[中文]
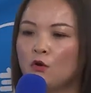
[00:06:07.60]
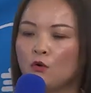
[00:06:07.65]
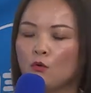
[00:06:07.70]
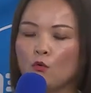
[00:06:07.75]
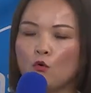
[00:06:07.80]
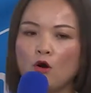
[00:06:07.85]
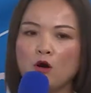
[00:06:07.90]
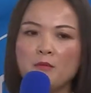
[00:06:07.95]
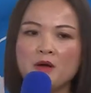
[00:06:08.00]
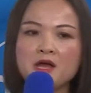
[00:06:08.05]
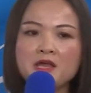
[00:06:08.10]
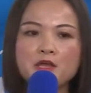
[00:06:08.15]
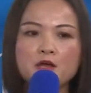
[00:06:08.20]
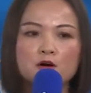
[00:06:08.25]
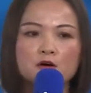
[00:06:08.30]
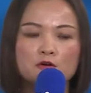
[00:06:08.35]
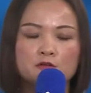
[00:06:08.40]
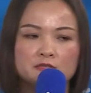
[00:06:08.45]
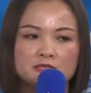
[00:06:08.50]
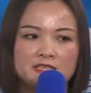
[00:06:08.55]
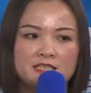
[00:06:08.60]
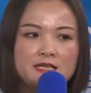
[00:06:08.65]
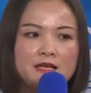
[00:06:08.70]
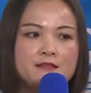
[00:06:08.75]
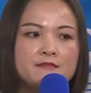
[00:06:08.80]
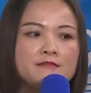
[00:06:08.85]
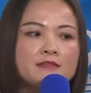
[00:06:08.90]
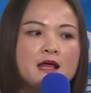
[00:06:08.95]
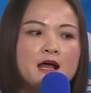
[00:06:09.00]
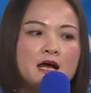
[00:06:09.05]
我们有
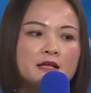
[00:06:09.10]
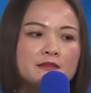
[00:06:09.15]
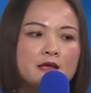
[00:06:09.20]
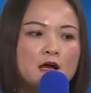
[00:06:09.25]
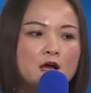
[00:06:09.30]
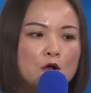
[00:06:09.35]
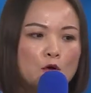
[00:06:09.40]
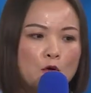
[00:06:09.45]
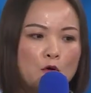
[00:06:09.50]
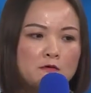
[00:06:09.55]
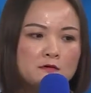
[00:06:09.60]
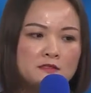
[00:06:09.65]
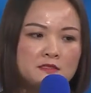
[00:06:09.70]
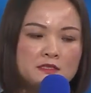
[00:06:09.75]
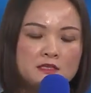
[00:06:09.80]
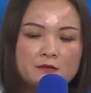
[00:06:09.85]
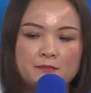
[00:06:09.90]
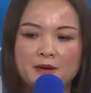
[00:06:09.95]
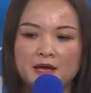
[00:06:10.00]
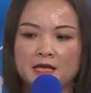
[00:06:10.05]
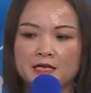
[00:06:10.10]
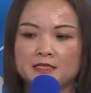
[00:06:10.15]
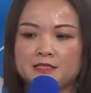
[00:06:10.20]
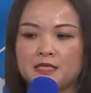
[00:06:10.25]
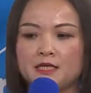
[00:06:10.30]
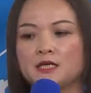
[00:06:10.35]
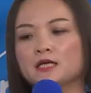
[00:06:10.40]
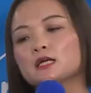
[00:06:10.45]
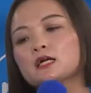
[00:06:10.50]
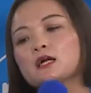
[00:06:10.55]
强大的公司背景，